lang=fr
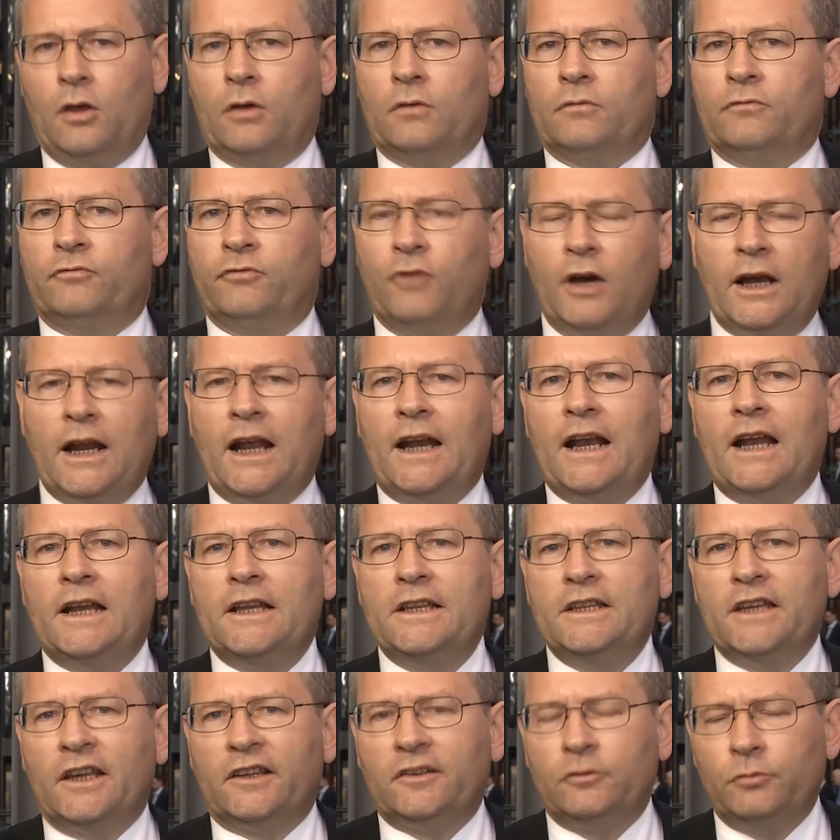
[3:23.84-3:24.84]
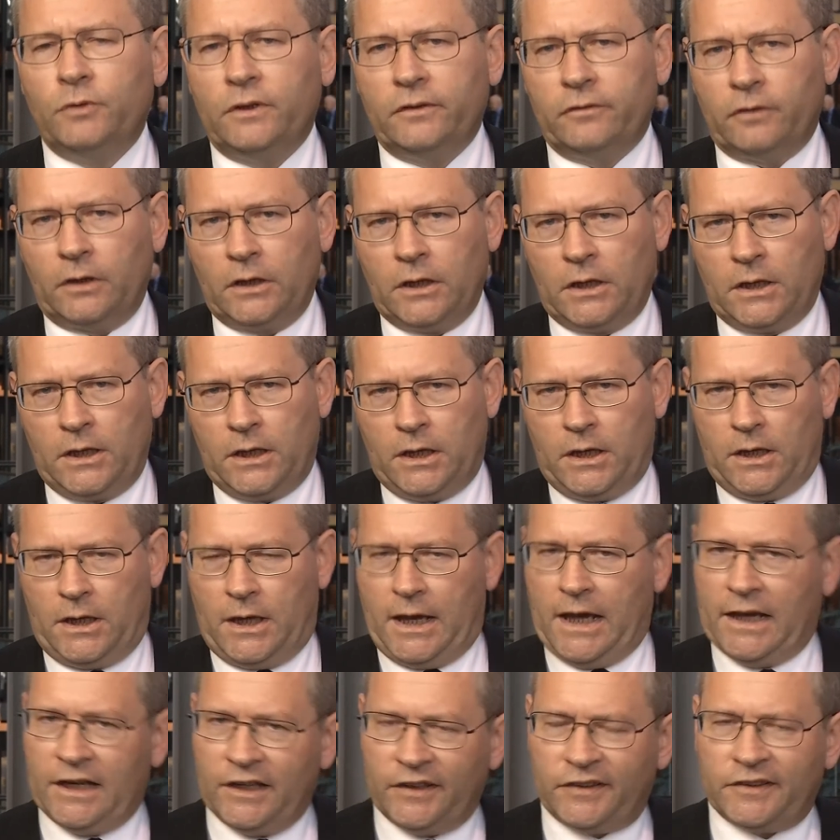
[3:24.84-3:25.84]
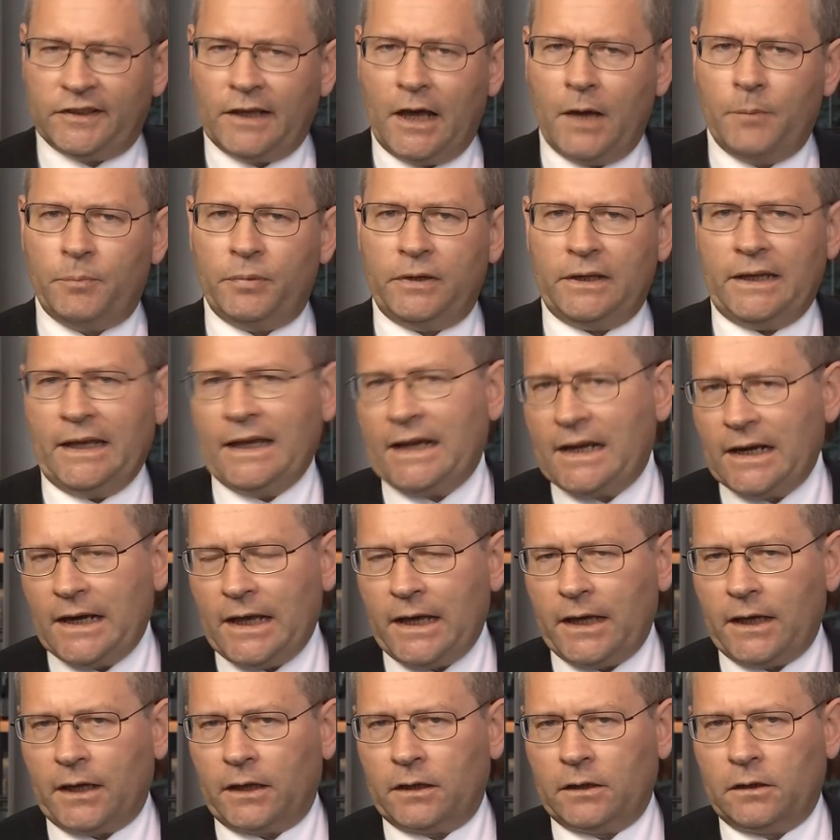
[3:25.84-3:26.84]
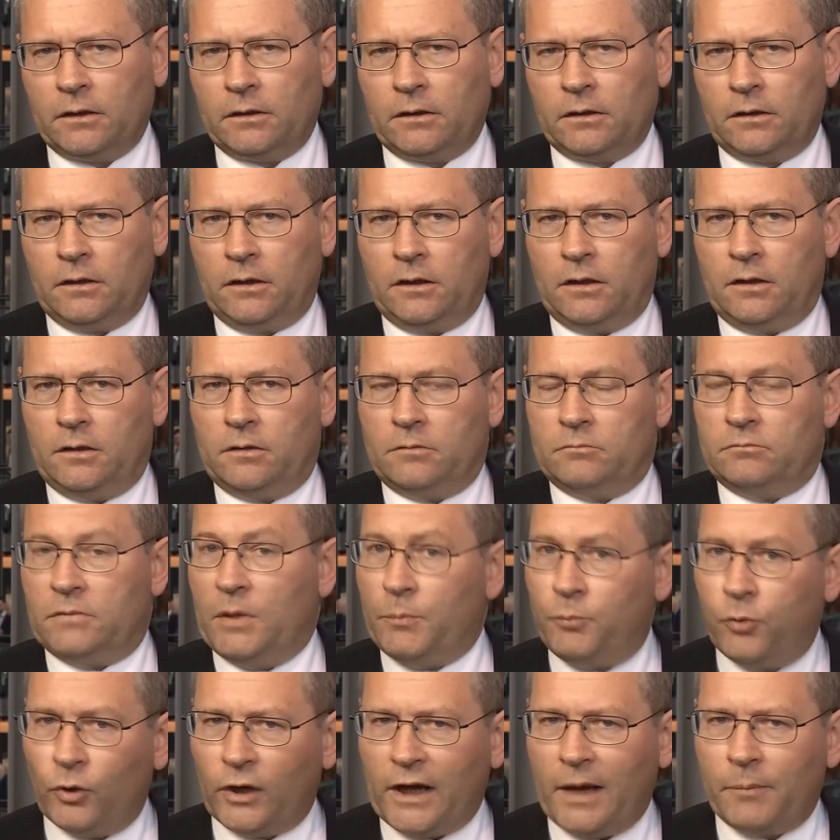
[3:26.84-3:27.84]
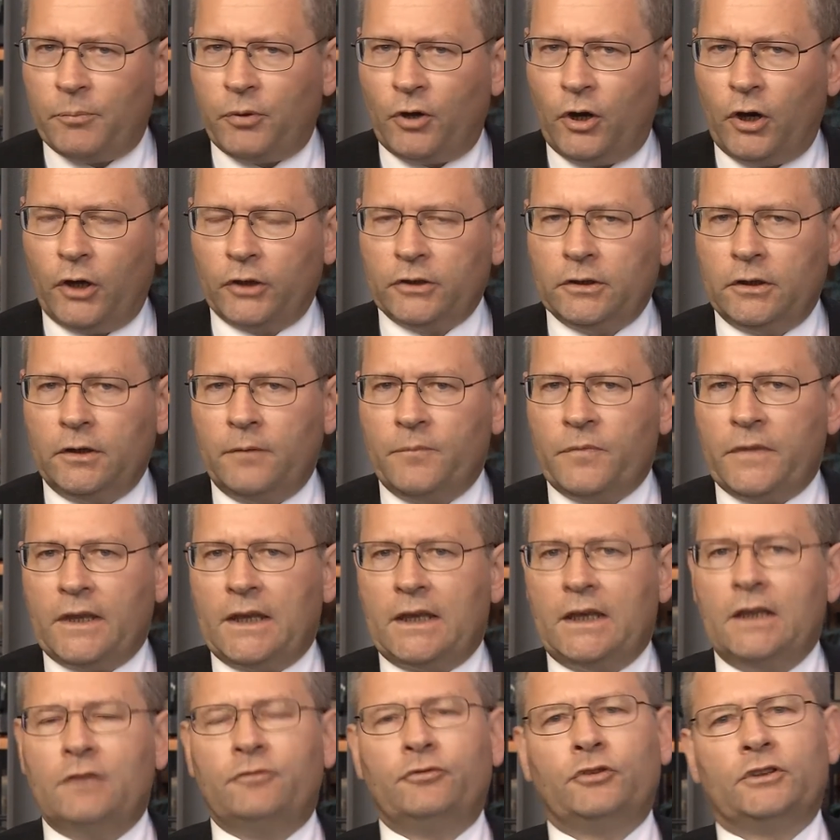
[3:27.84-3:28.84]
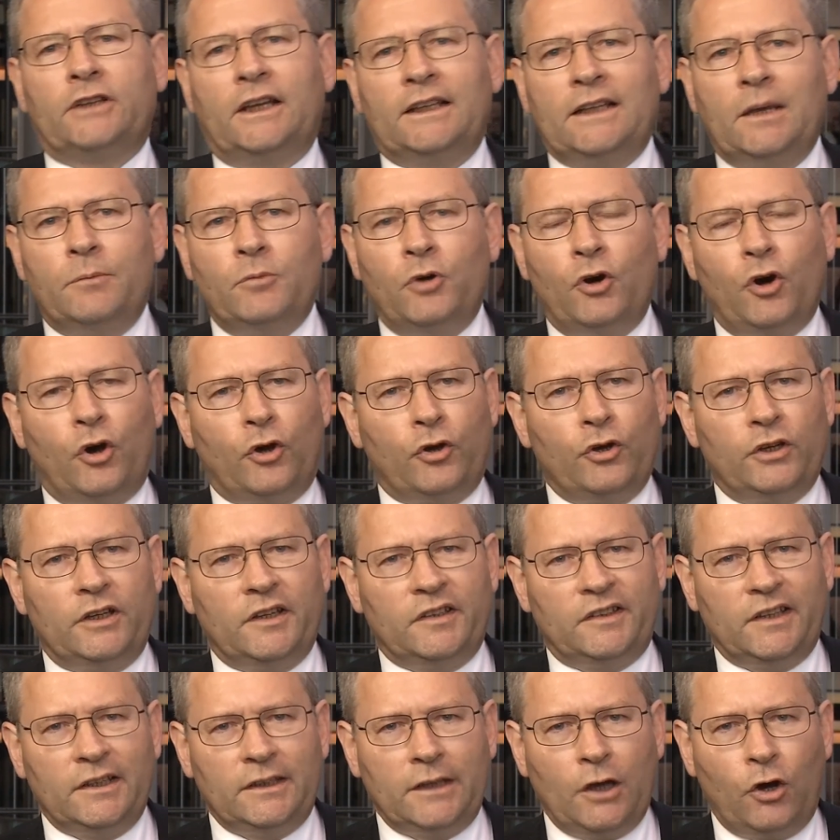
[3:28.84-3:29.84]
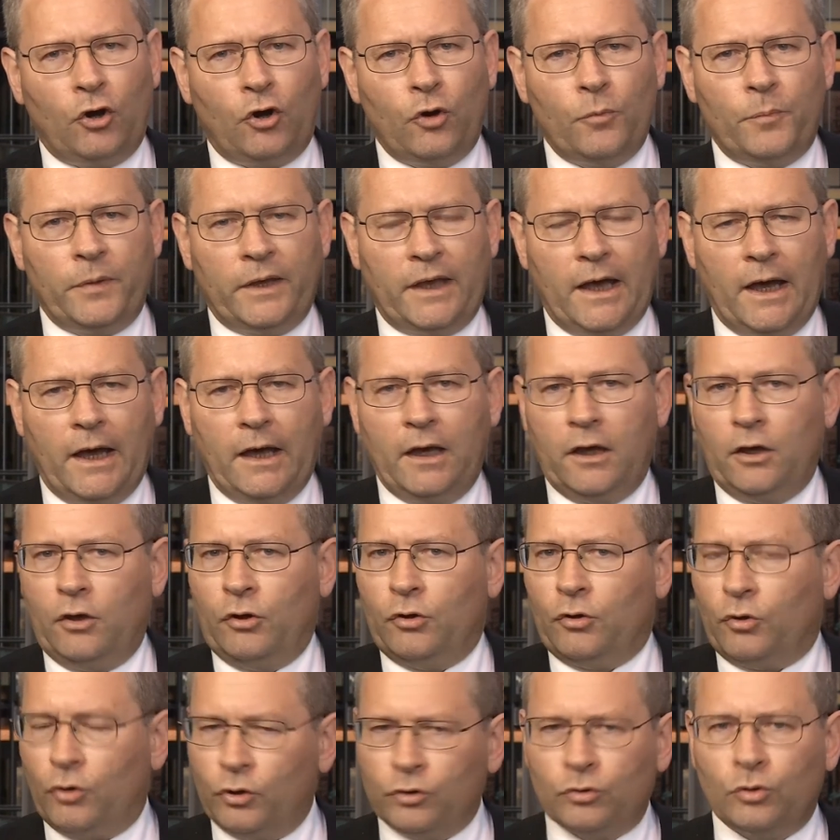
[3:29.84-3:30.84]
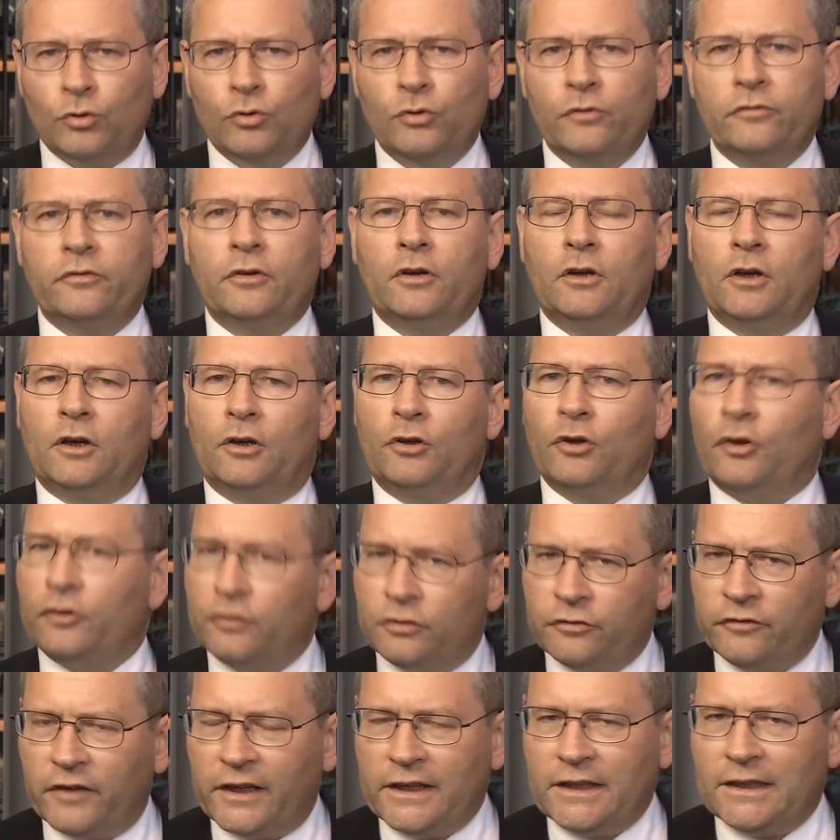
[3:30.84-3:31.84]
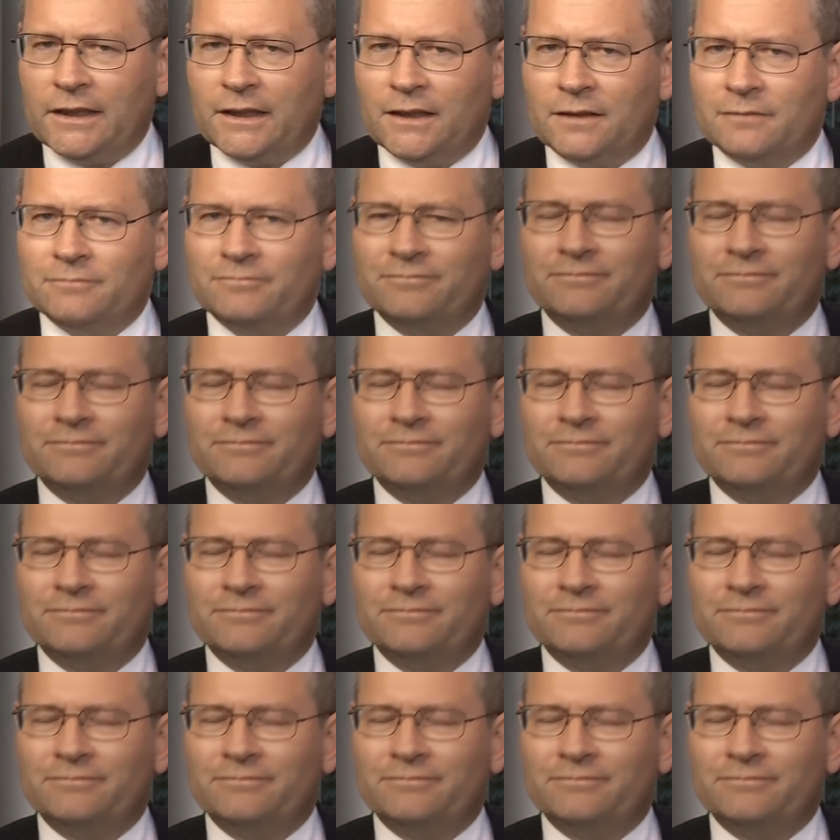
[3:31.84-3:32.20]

Voilà la ligne à suivre. Elle est simple et claire. Mais pour la prendre, il faudra d'abord que les États européens retrouvent leur souveraineté.